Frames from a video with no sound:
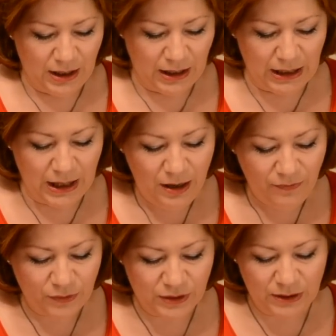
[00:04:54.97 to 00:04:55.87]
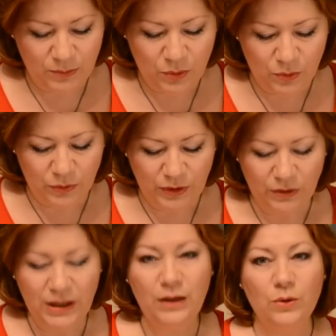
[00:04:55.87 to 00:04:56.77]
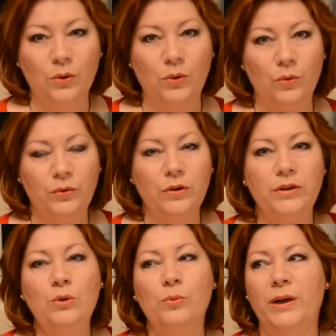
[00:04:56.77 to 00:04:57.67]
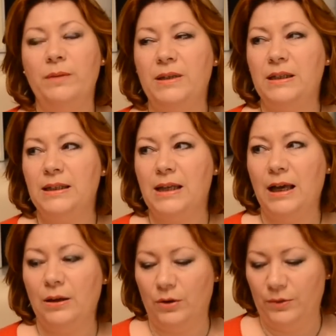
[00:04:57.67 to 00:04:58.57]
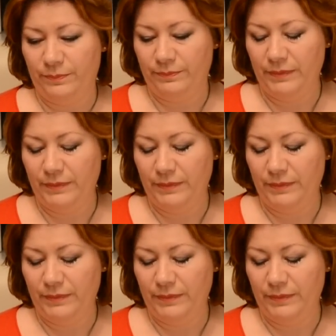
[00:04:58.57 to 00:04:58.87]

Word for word: Et là, forcément, on en est, on en est aux prémices. Alors,